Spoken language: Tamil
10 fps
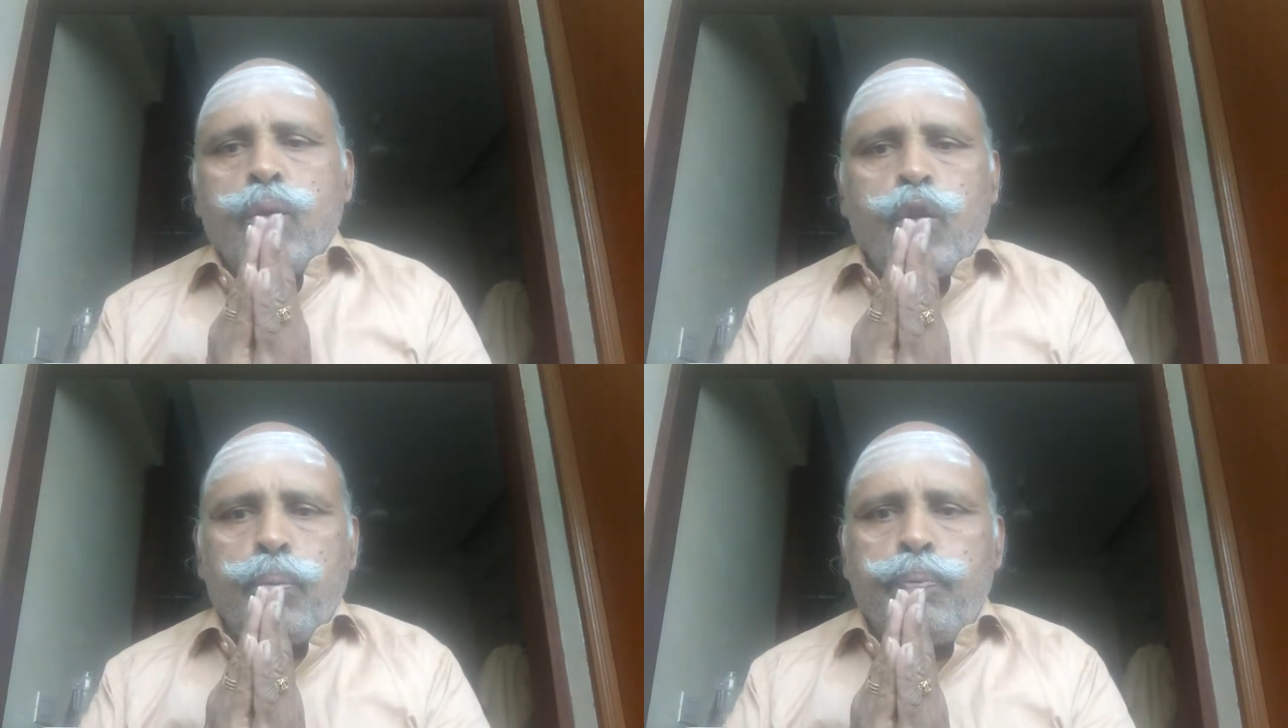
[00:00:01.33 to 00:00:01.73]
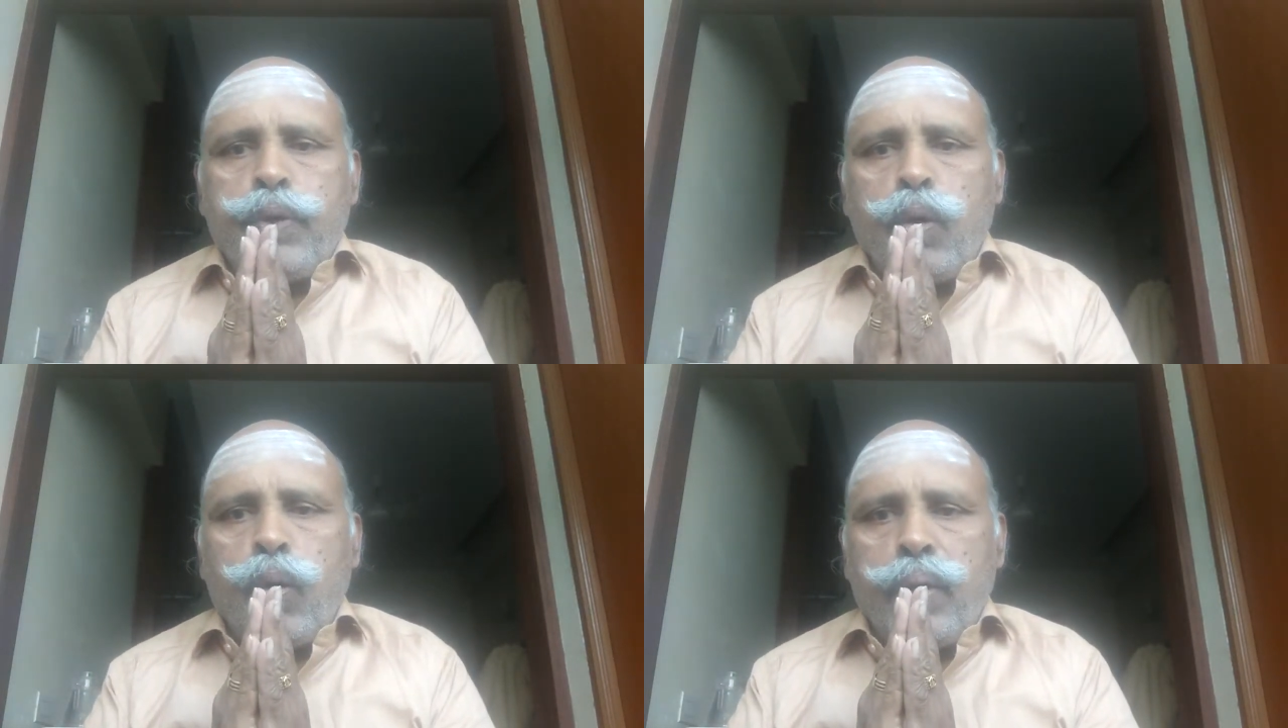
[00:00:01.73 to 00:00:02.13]

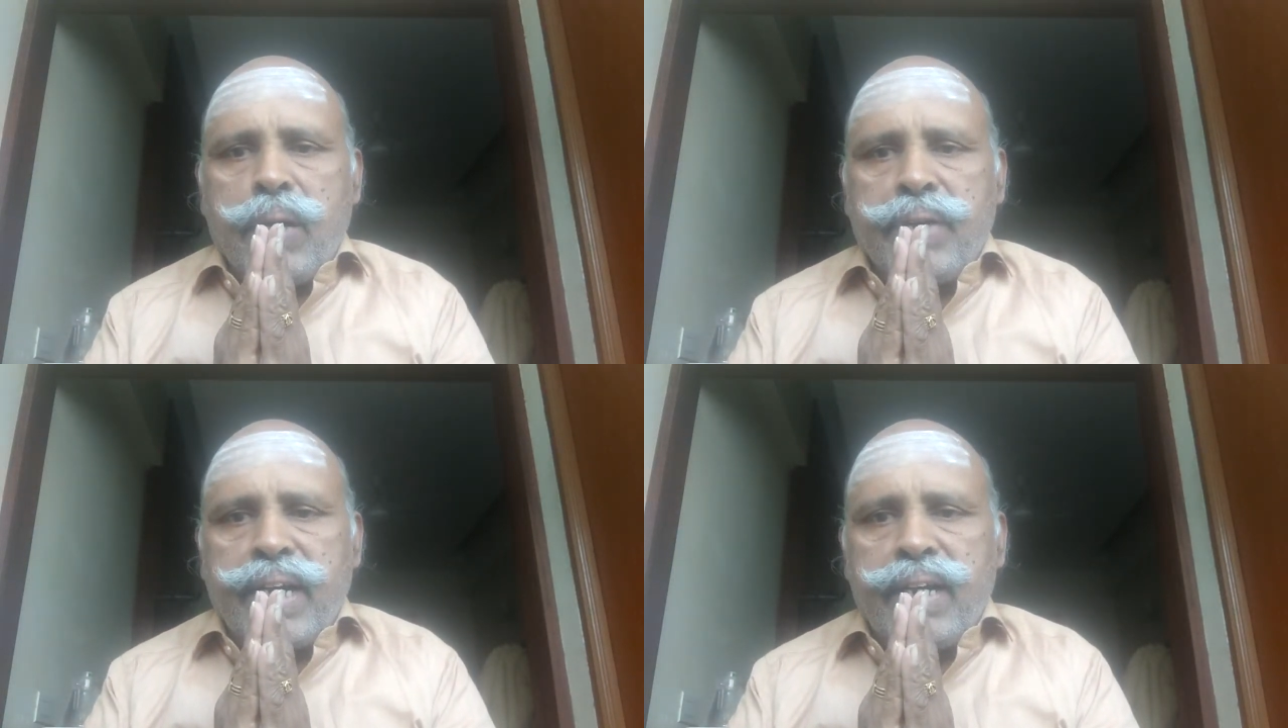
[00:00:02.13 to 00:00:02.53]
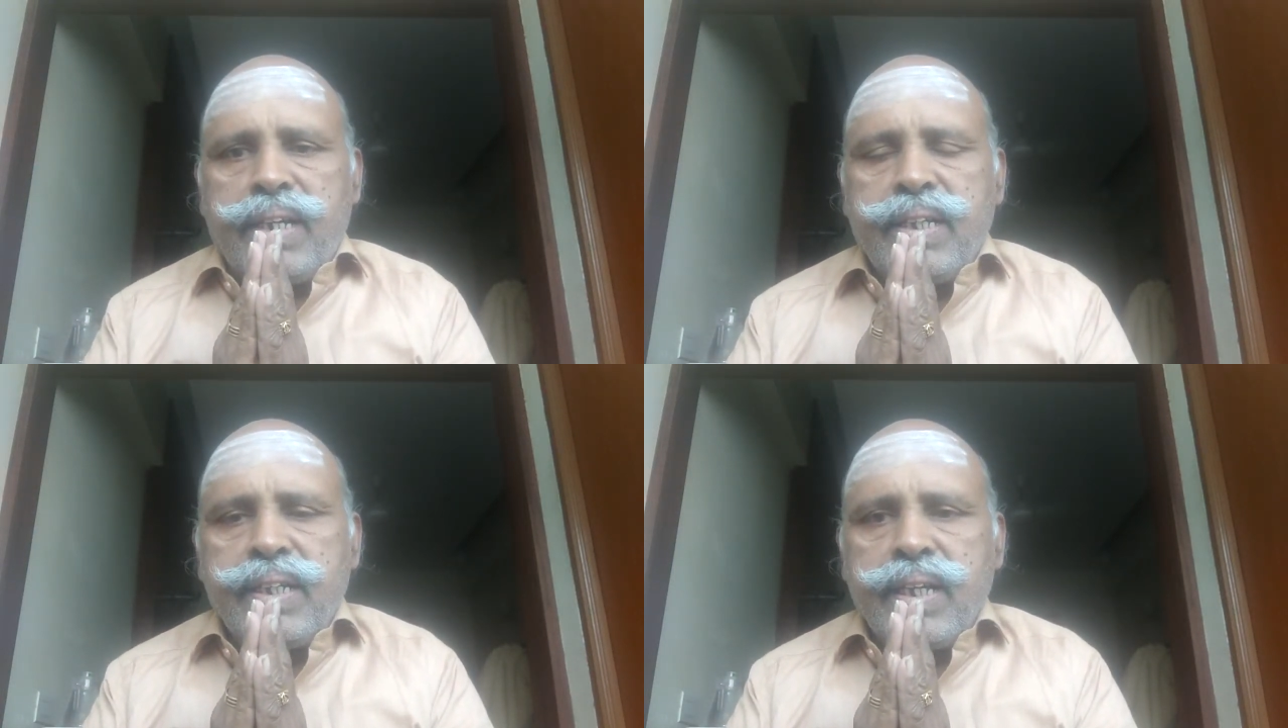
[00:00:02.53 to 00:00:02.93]
குருப்பியோ நமக
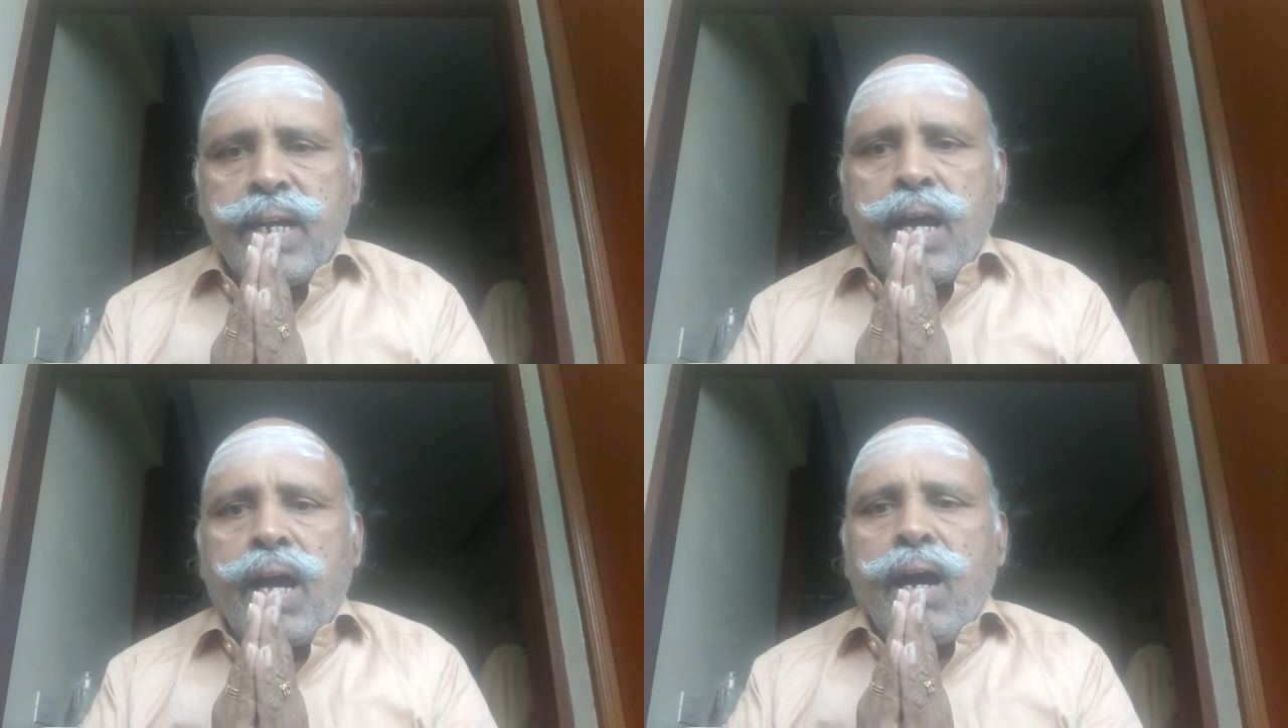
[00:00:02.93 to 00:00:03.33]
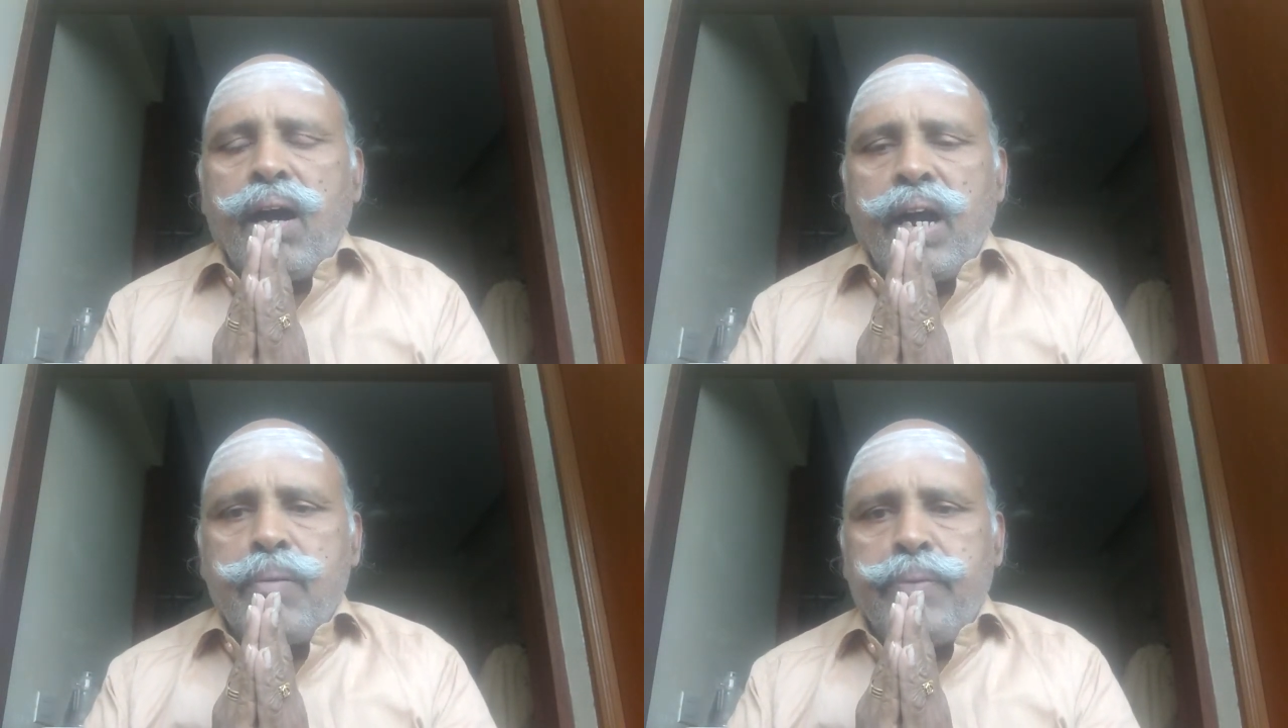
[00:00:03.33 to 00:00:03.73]

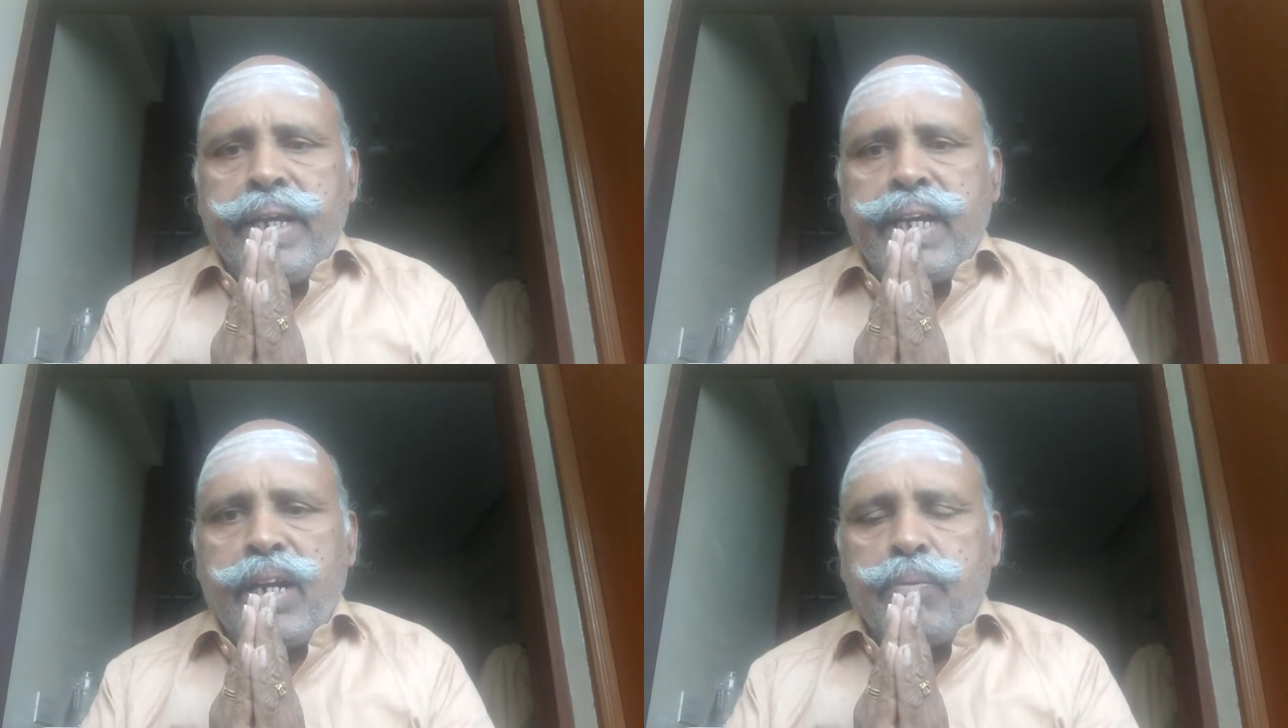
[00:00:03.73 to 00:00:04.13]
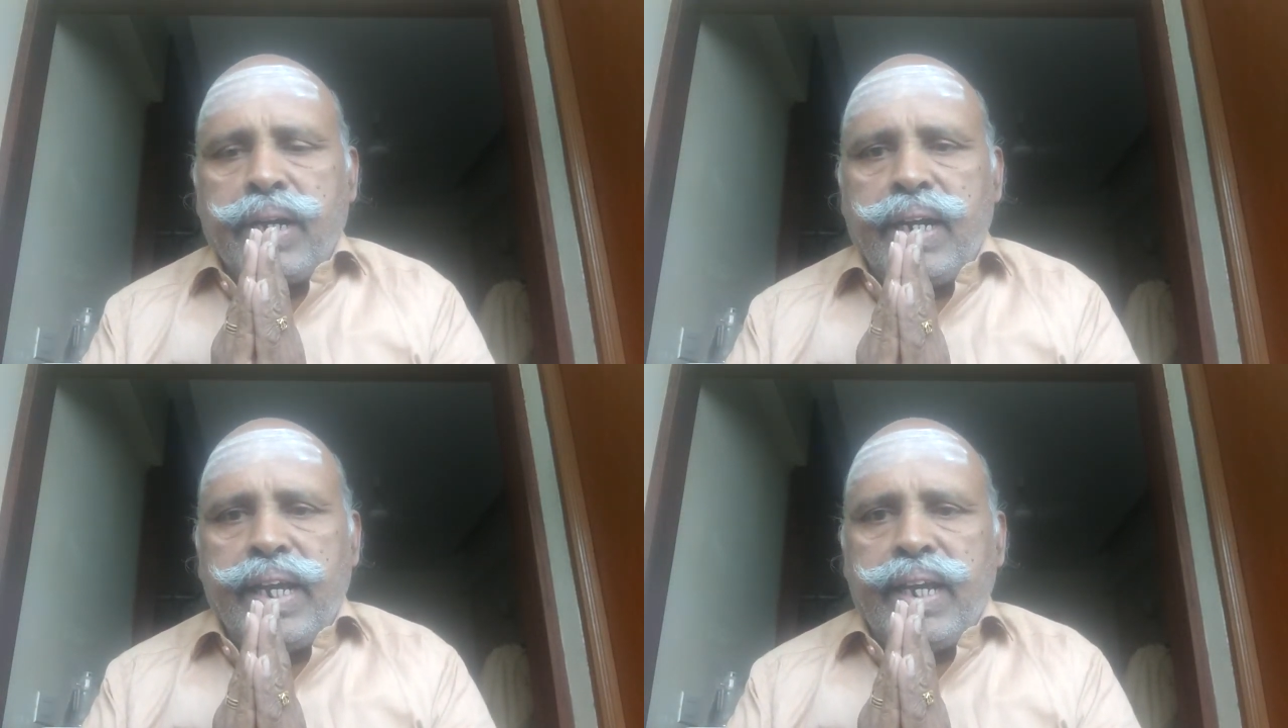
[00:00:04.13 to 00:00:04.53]
ஆன்மீக
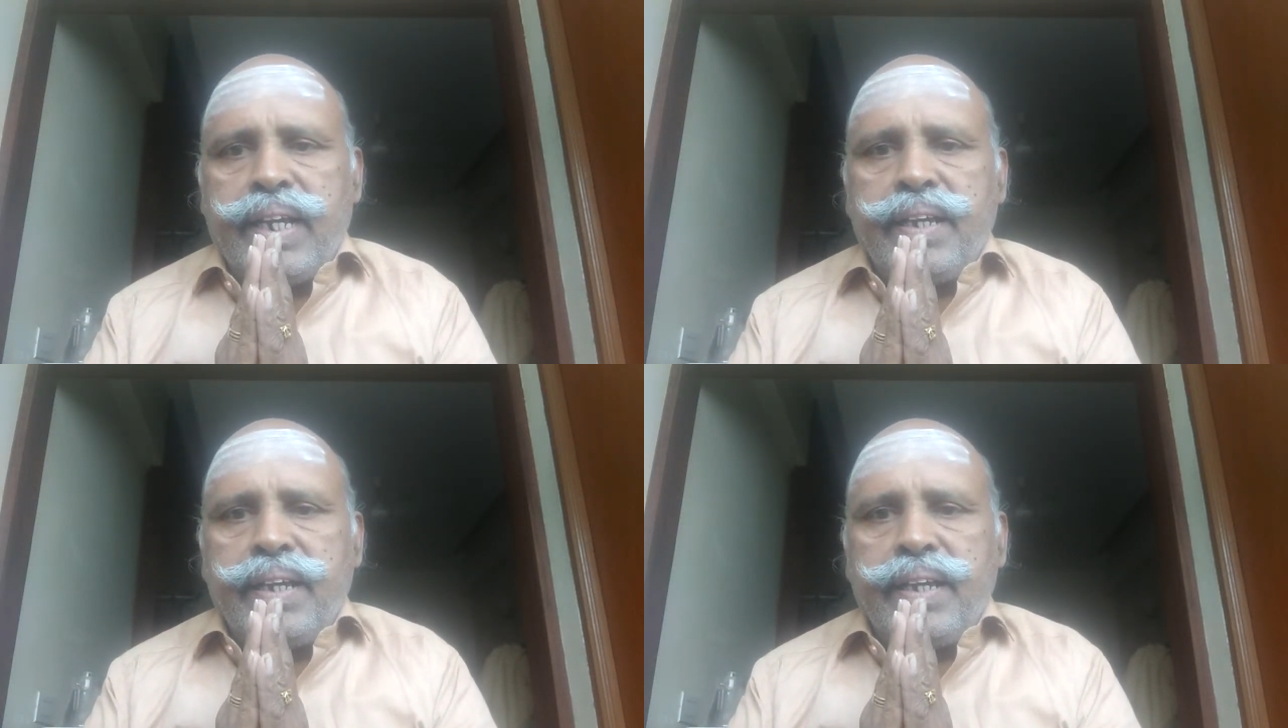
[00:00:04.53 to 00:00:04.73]
அன்பர்களே